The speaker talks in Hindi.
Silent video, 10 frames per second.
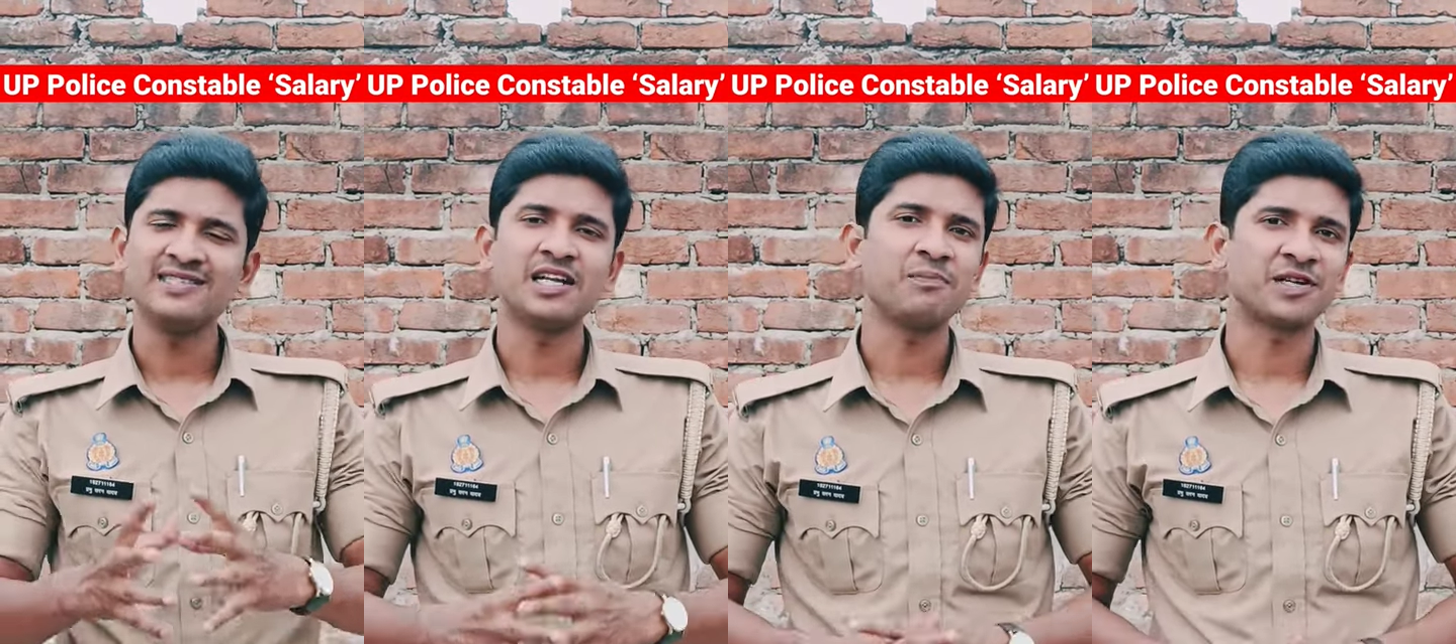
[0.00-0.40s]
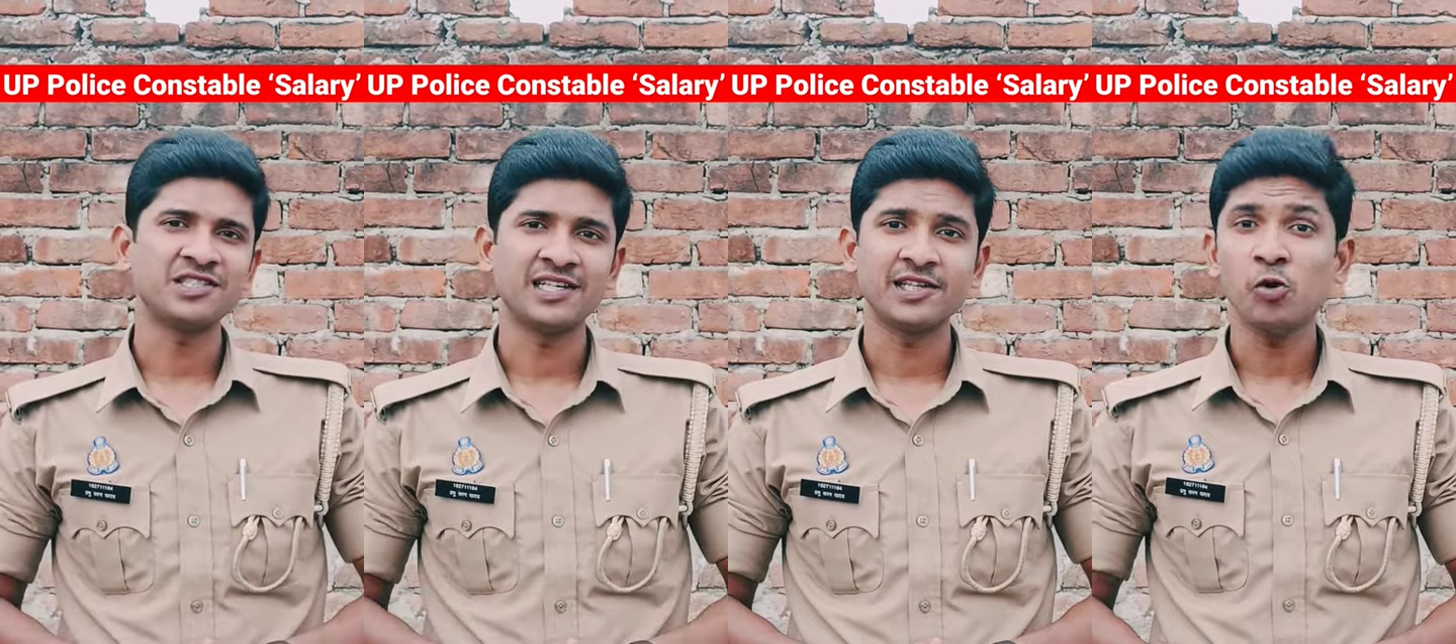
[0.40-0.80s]
कई सारे
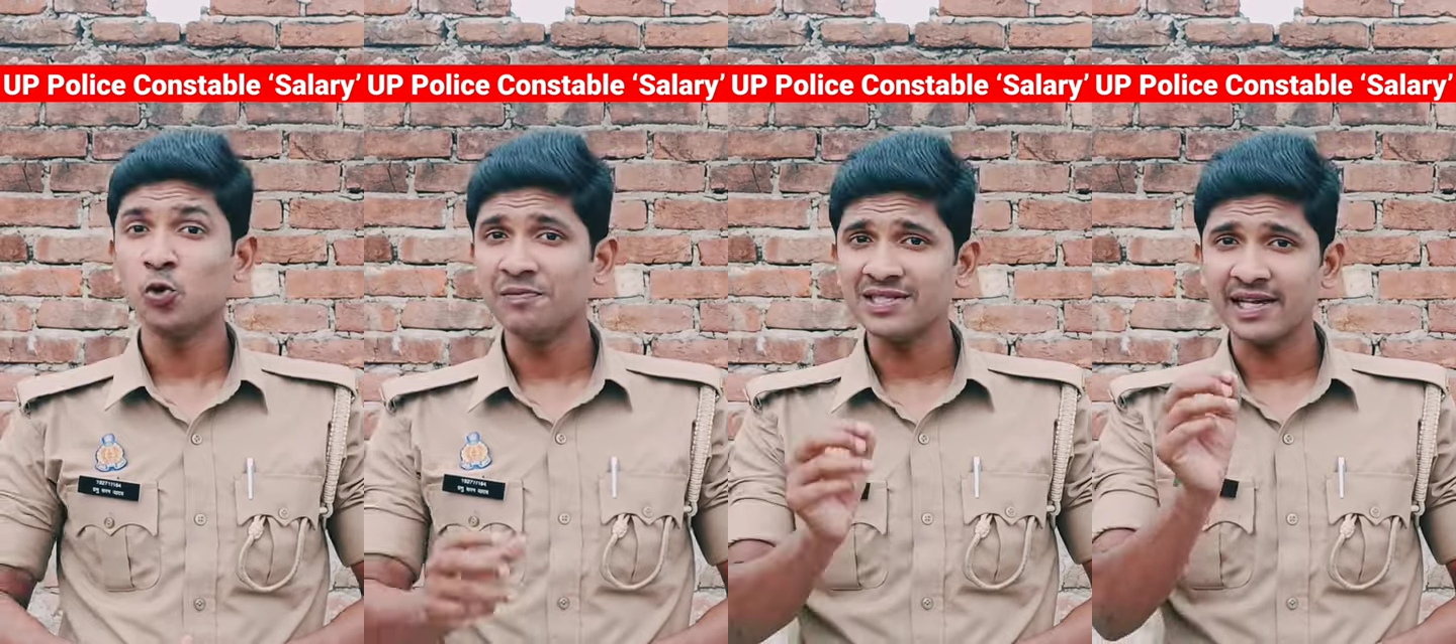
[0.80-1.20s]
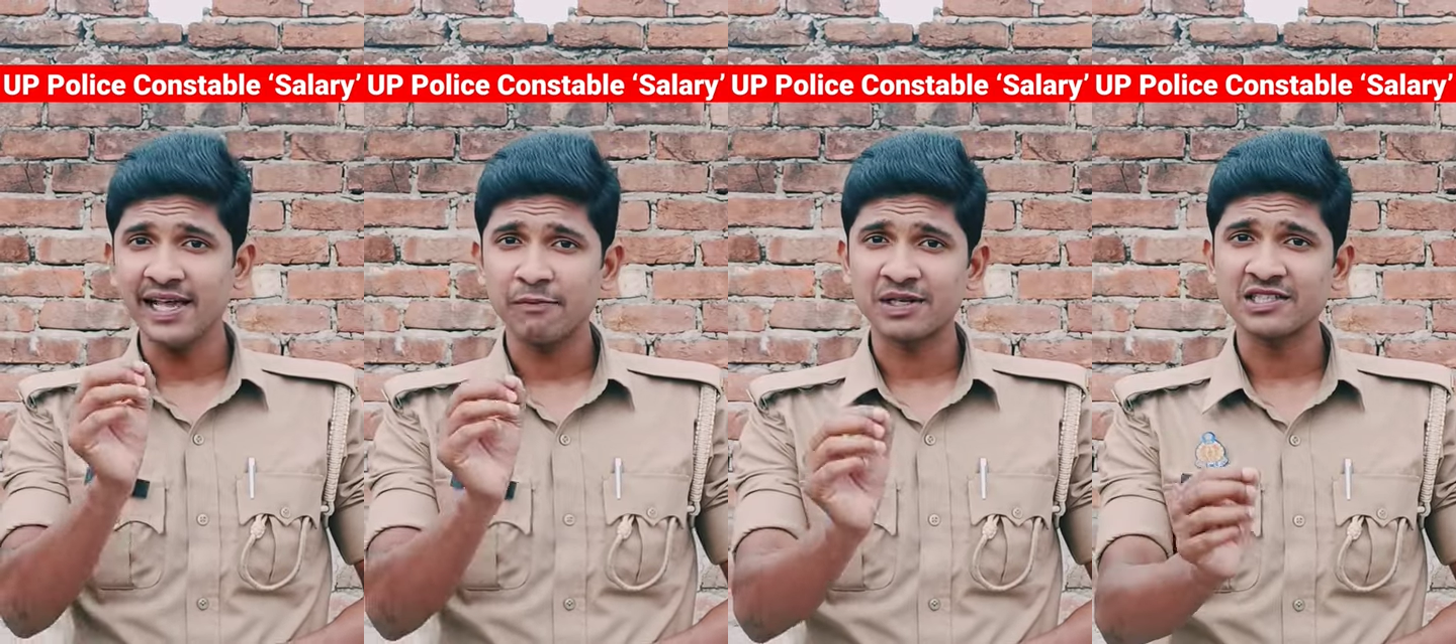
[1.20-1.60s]
प्रश्न आते हैं उनमें
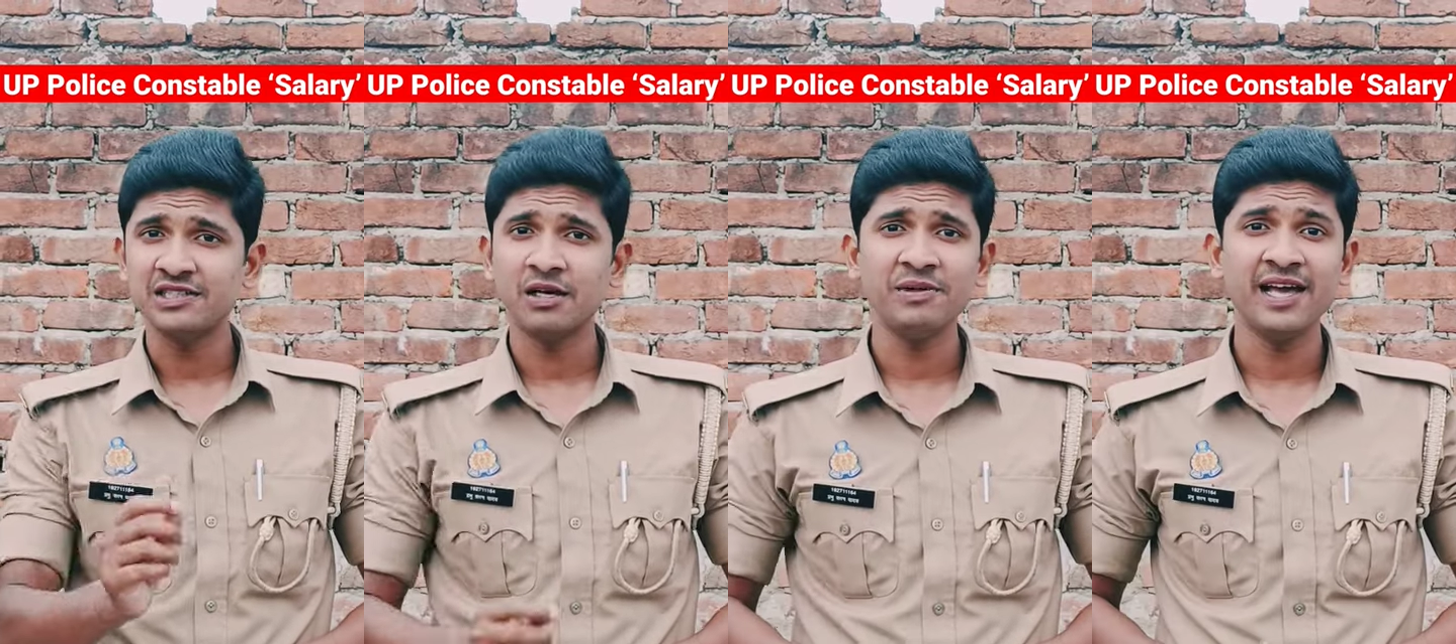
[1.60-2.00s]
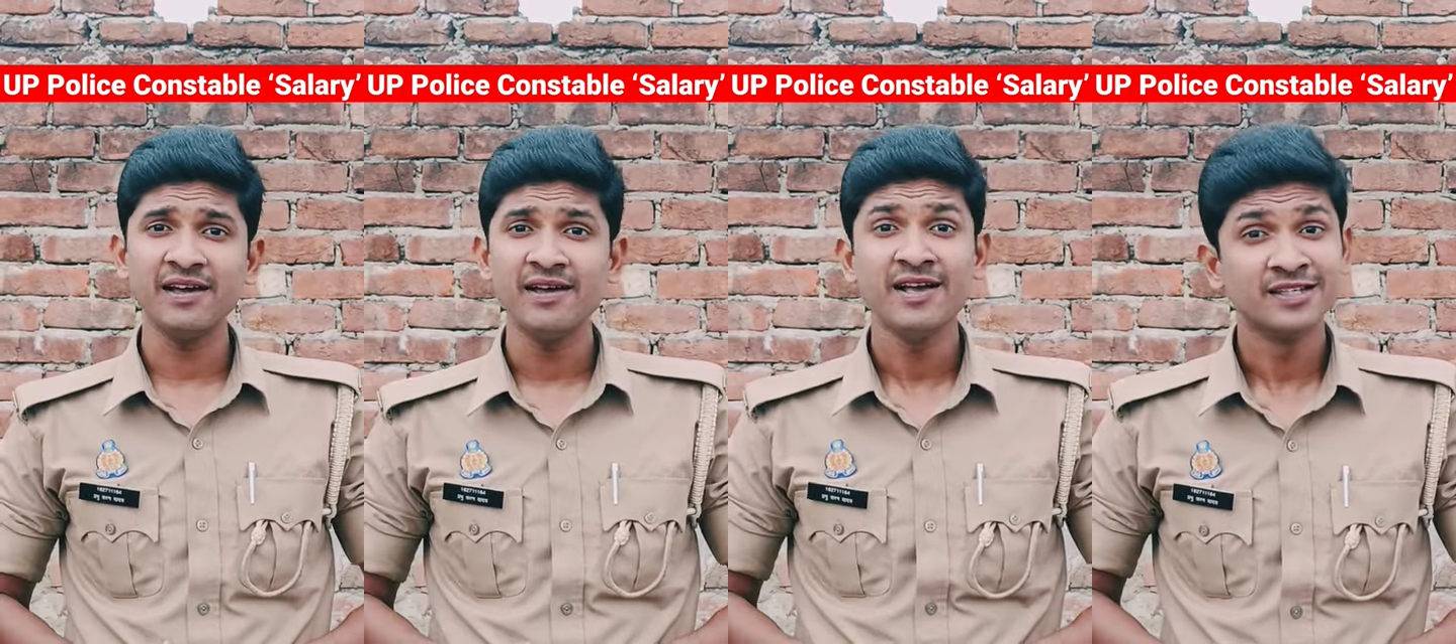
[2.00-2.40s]
से एक प्रश्न यह
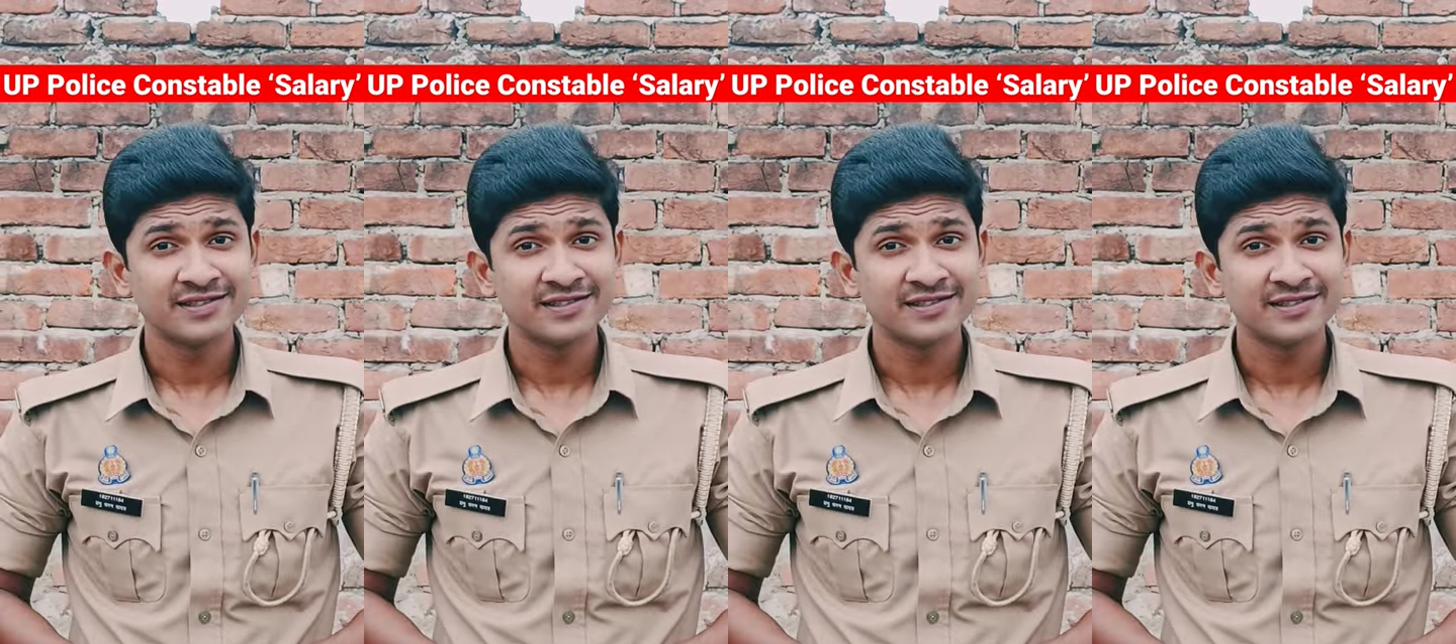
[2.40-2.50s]
भी है